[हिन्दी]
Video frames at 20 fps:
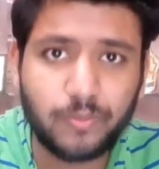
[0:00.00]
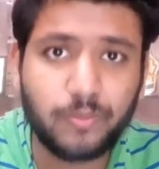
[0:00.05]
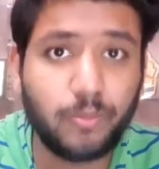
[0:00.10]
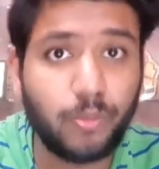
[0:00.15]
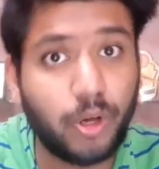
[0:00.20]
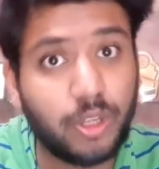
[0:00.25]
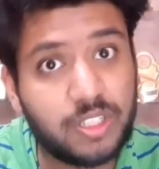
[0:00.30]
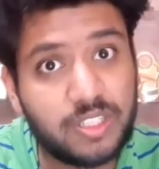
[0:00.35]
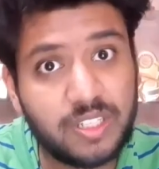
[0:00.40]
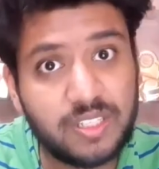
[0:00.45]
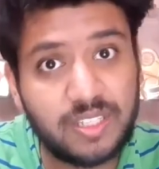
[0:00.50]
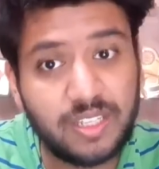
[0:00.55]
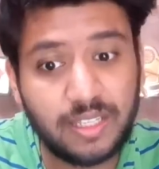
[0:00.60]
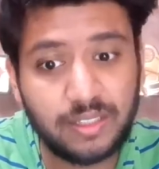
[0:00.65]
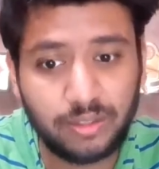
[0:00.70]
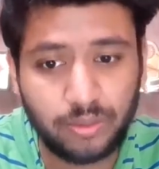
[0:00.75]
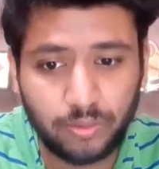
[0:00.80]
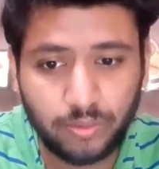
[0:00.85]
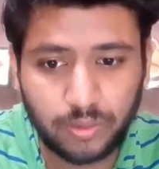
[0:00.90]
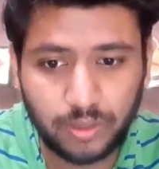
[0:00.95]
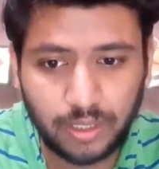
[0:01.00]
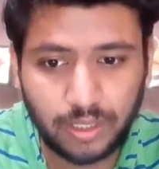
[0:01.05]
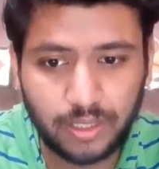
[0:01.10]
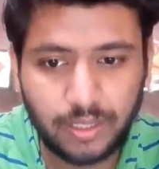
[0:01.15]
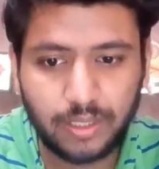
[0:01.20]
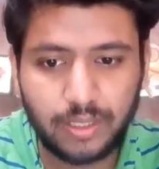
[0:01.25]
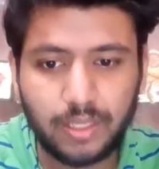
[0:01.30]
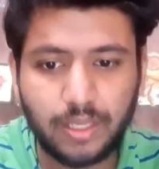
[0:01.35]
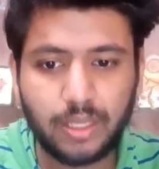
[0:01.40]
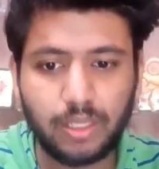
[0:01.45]
बहुत अच्छे से जानते
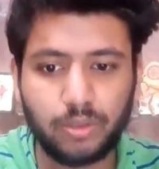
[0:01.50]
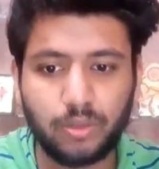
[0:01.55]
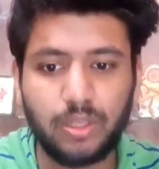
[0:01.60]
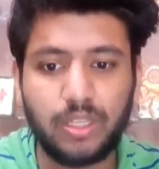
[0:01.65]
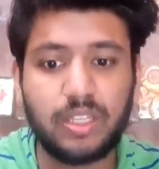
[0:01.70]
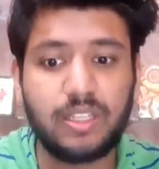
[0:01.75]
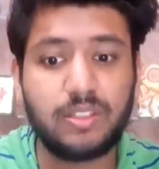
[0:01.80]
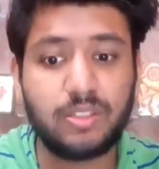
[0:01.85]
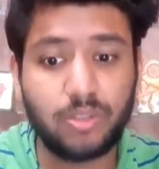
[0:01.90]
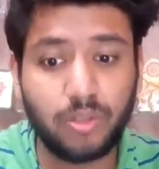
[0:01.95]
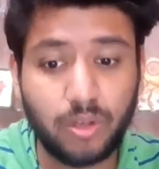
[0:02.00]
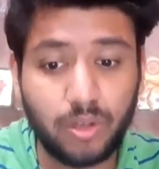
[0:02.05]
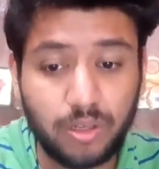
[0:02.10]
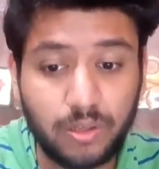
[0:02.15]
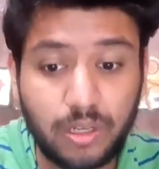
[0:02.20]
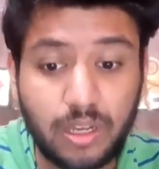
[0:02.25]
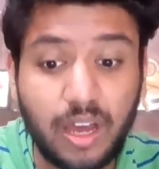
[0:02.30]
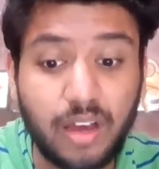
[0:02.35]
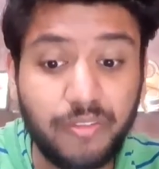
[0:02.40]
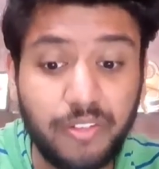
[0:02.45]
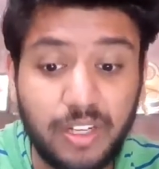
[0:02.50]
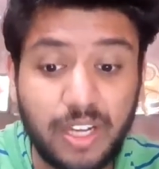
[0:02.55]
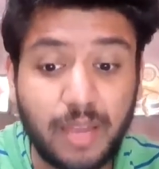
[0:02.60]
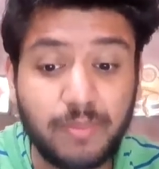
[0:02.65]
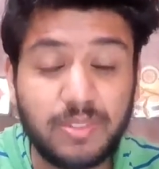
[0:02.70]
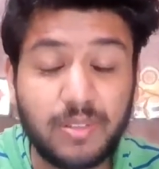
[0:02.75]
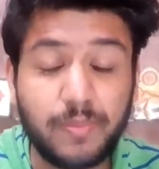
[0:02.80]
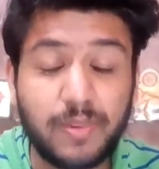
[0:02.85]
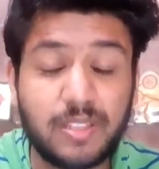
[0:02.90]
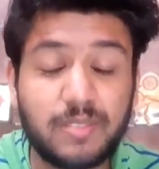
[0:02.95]
होंगे तो ये सॉन्ग काफ़ी टाइम
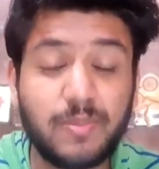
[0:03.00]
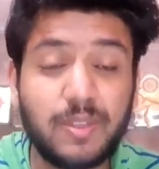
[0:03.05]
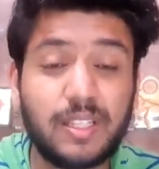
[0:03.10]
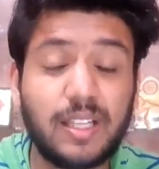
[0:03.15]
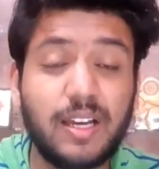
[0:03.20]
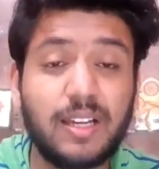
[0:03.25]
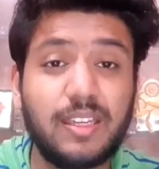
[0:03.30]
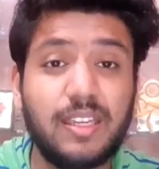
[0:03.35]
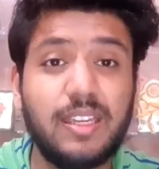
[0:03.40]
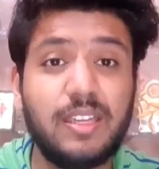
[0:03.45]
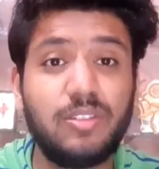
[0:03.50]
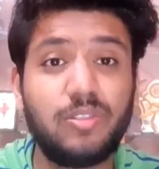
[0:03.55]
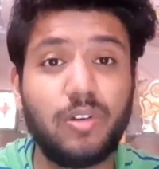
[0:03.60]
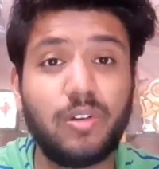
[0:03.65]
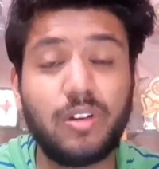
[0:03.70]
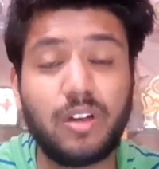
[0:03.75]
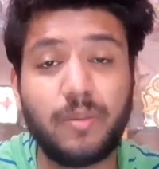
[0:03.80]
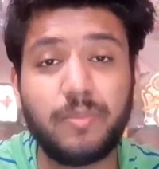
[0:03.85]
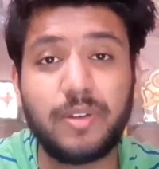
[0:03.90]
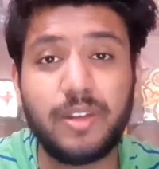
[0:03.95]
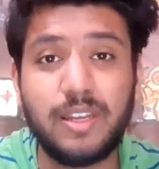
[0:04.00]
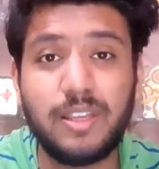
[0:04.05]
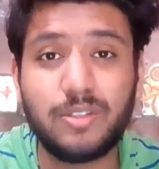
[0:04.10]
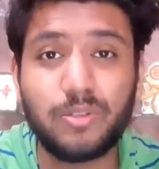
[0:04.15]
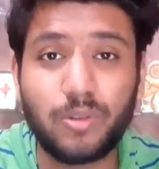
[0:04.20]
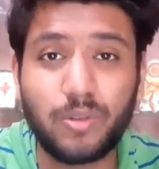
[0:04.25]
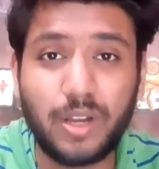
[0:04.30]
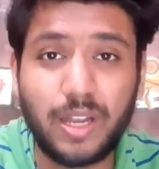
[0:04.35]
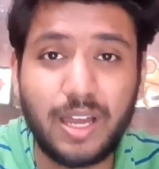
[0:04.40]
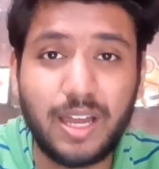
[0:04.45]
से बस में था कि ये सॉन्ग कब रिलीज़
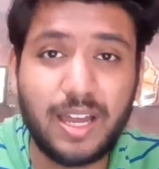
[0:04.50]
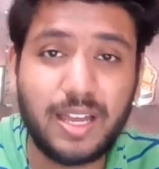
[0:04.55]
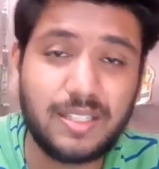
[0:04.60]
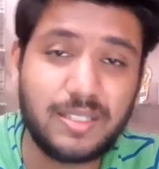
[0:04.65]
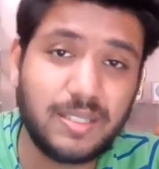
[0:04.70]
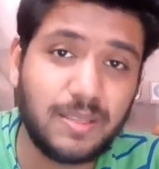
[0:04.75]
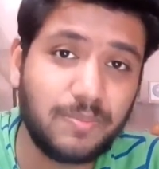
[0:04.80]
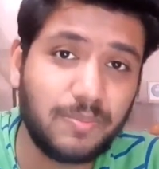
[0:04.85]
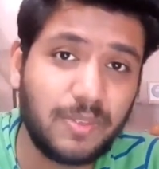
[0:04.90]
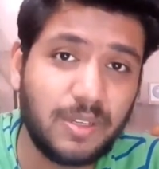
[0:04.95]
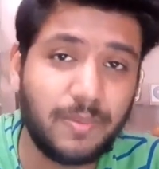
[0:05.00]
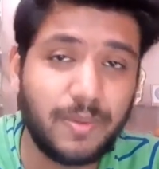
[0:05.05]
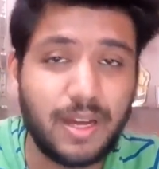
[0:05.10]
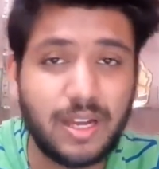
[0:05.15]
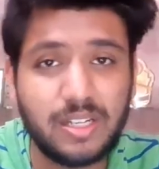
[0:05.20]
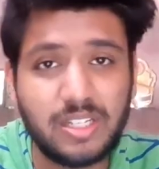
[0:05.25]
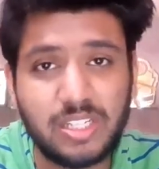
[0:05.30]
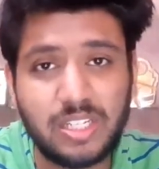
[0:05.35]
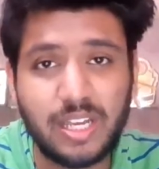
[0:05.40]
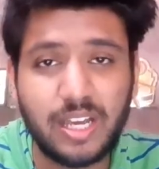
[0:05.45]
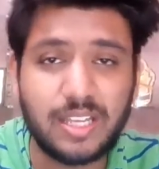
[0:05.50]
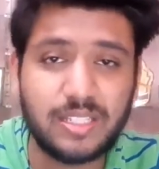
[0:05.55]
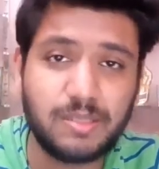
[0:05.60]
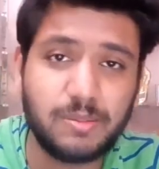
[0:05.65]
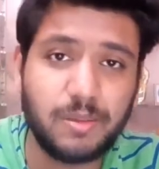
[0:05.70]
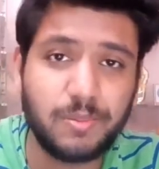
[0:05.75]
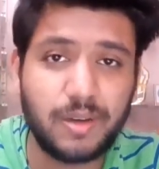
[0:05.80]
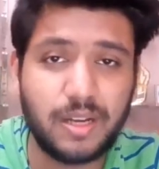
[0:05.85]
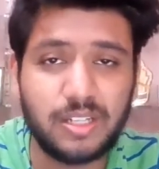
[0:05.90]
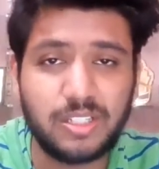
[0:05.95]
हो रहा है आसिम हिमांशी आसिम
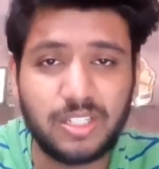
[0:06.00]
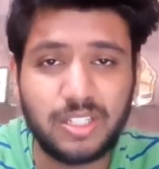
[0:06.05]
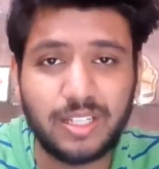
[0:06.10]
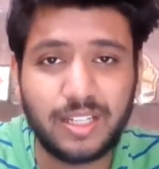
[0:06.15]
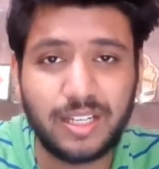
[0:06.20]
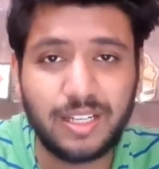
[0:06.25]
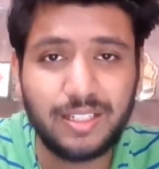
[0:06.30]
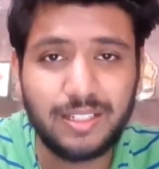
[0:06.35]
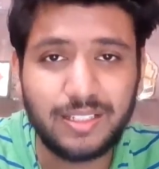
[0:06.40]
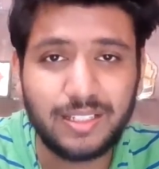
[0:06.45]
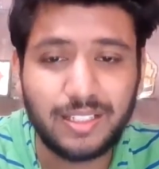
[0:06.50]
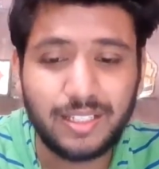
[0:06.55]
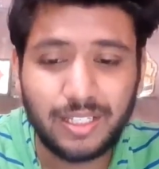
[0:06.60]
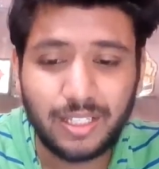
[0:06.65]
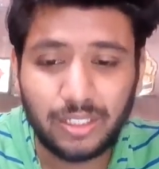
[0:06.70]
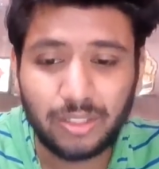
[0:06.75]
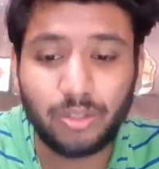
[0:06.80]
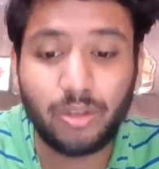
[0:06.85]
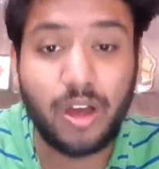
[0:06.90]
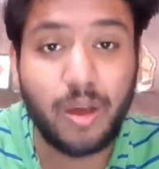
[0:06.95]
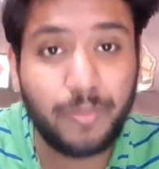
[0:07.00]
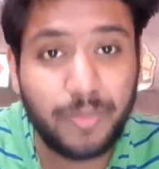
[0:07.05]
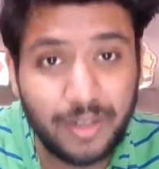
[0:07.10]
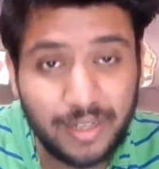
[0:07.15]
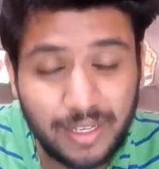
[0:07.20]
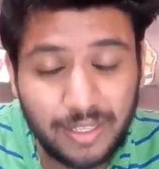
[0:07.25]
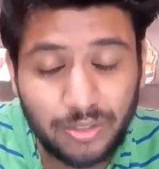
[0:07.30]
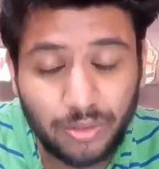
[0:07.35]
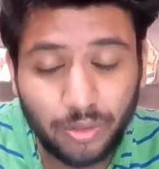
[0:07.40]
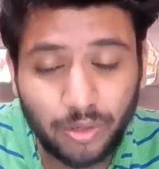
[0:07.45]
हिमांशी का तो अब
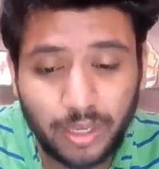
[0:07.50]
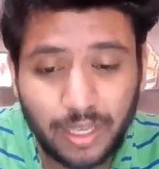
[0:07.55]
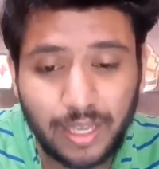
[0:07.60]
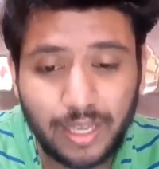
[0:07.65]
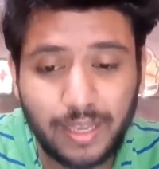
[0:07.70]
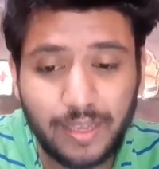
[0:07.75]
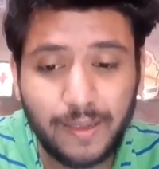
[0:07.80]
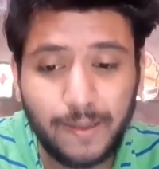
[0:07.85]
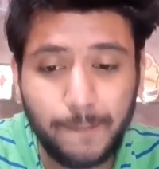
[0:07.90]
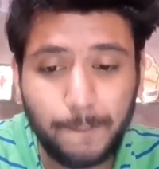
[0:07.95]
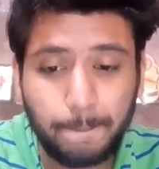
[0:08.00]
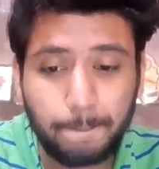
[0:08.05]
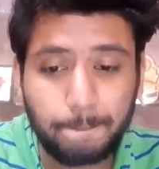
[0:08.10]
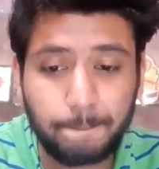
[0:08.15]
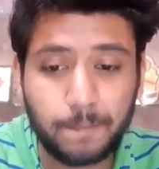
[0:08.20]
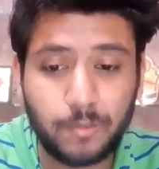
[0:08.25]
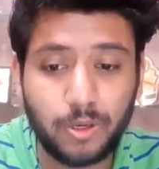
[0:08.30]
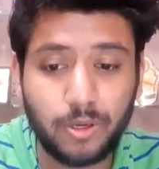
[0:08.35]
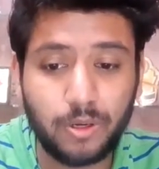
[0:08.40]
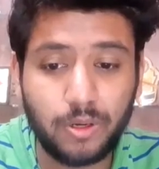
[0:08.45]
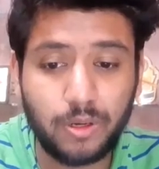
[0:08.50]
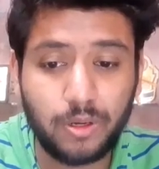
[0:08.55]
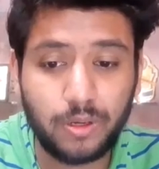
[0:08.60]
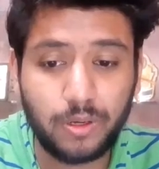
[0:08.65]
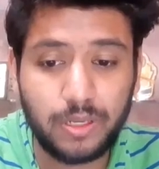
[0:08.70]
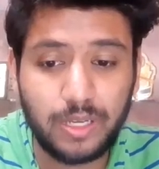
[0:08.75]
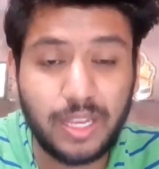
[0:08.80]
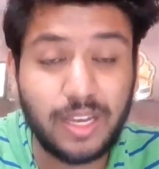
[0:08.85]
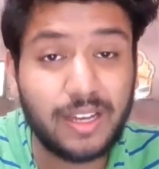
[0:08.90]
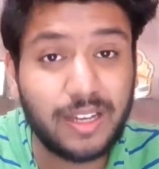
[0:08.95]
रिलीज़ हो गया है और
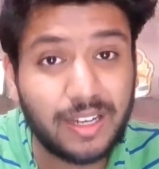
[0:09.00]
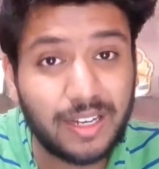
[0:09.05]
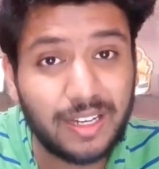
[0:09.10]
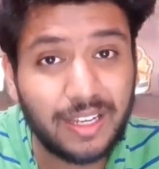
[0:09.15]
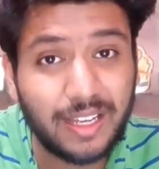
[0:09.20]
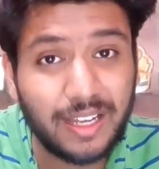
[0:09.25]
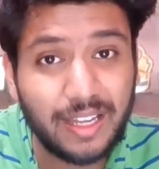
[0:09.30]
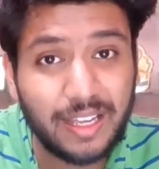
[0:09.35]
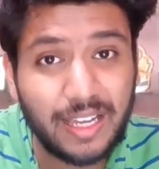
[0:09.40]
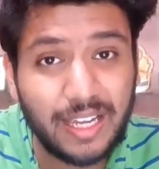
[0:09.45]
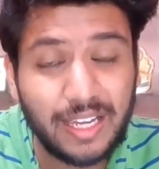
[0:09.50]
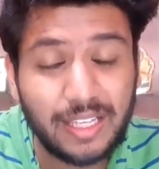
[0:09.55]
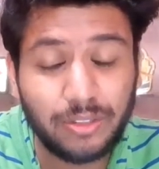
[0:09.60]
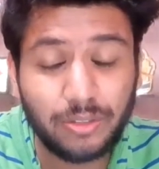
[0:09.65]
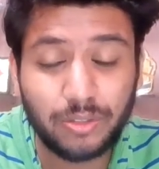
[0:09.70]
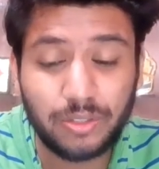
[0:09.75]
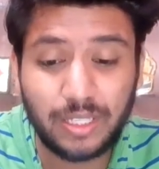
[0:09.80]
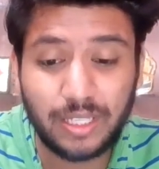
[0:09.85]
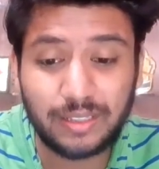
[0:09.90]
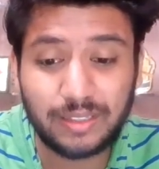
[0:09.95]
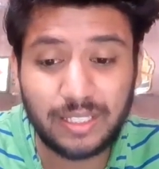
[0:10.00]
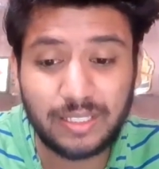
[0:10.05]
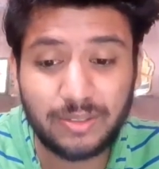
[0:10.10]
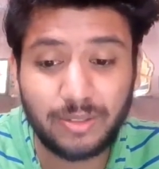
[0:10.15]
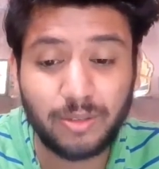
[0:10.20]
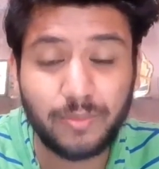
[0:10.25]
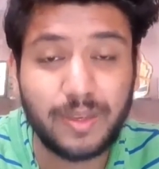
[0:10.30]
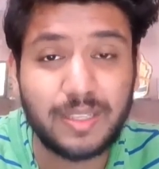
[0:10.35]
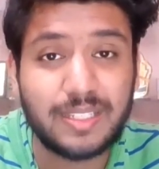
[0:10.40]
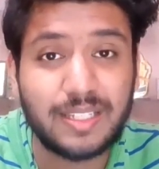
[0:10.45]
नेहा कंडे गाया है तो देखते हैं
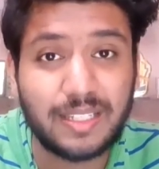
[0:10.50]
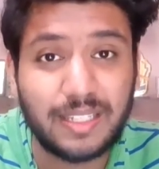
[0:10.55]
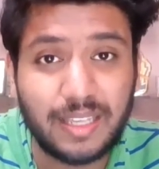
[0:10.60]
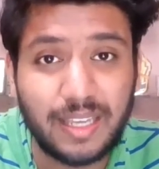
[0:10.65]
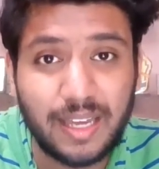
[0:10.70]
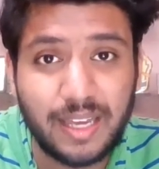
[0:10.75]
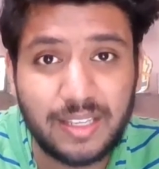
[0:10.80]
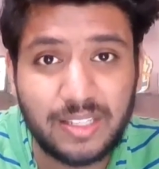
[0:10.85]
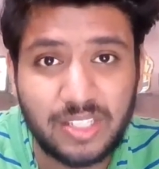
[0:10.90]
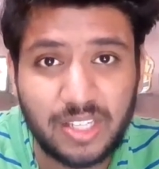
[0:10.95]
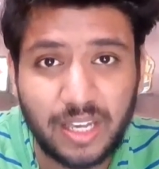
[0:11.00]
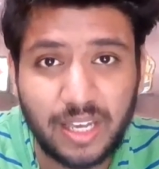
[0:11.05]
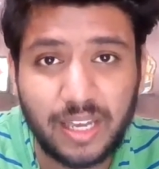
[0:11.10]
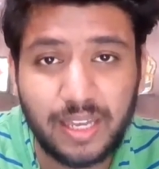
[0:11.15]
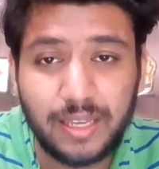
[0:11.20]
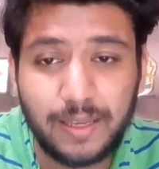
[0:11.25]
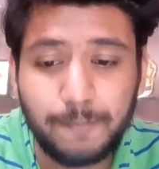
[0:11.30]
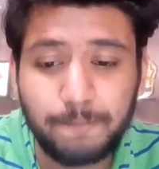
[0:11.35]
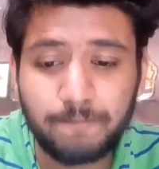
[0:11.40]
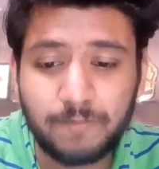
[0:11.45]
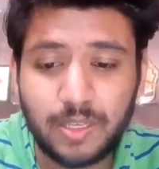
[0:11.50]
सॉन्ग ऐसा क्या अच्छा है